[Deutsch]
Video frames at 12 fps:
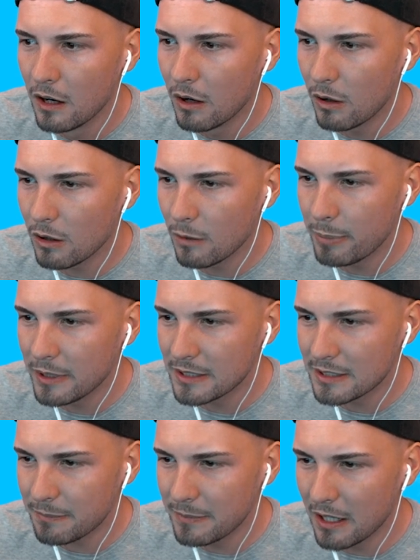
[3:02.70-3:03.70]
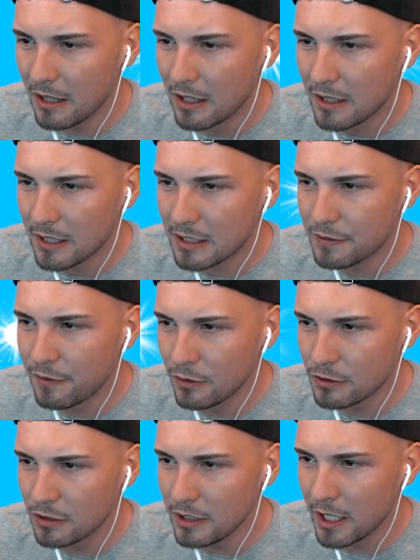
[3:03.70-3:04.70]
Oh Gott, bitte sag mir, dass es
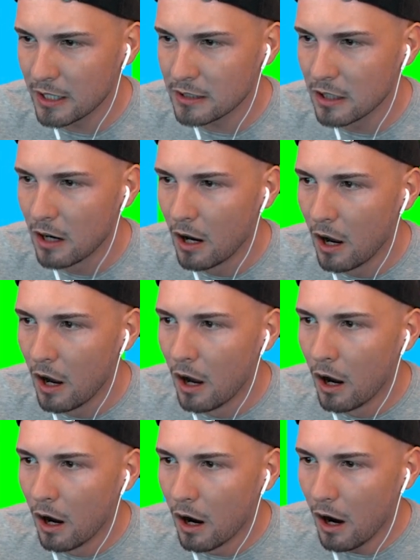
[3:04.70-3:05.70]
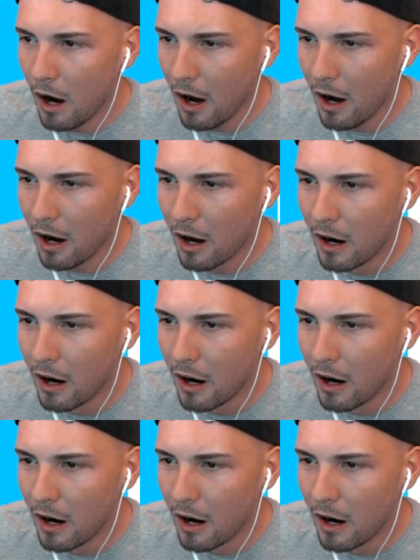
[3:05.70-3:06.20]
funktioniert. Oh!